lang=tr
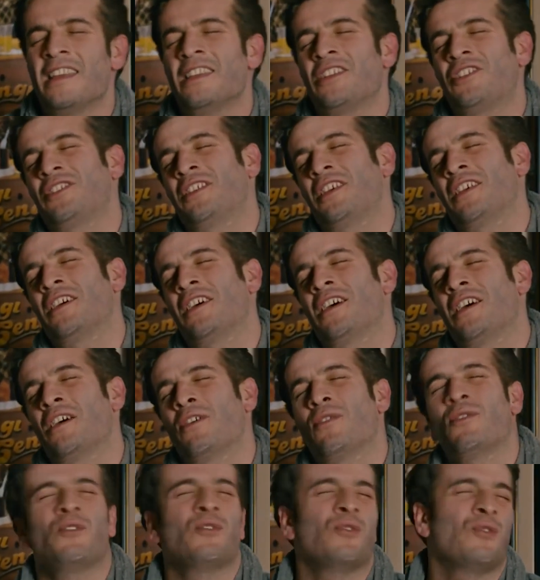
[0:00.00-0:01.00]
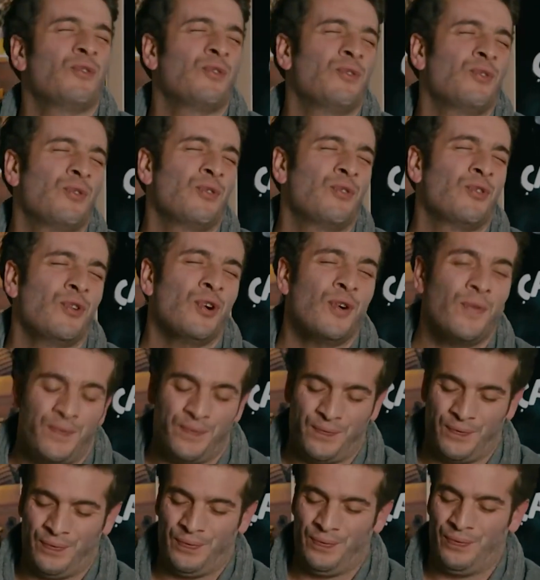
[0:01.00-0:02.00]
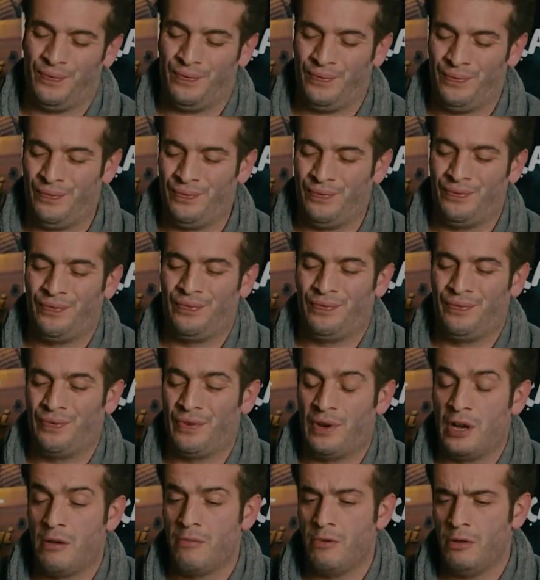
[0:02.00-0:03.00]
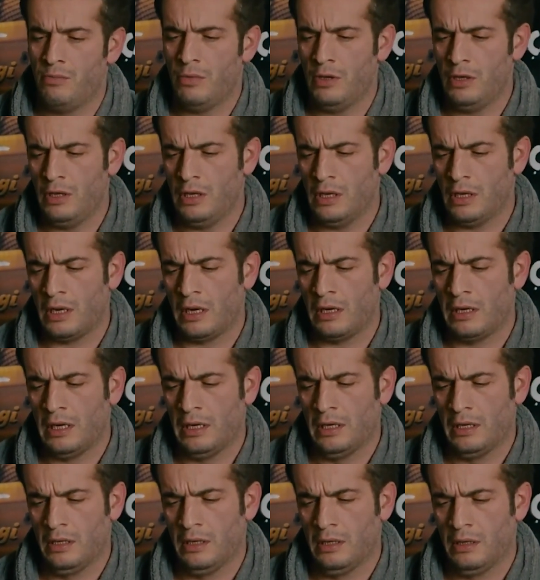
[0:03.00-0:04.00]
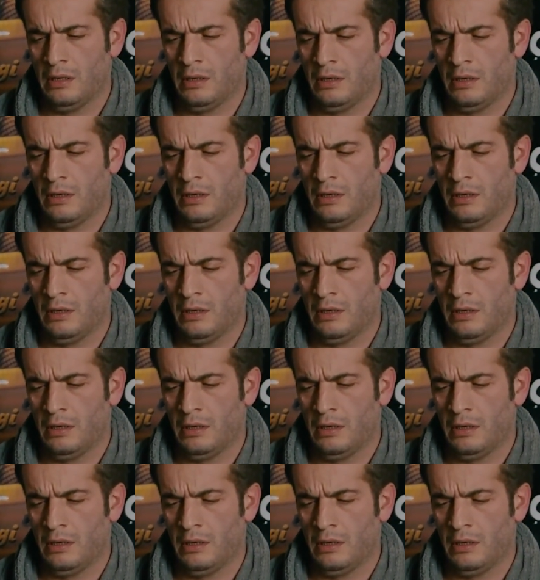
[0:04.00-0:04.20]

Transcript: Enişte ya. of. Ahmet beni niye arar lan?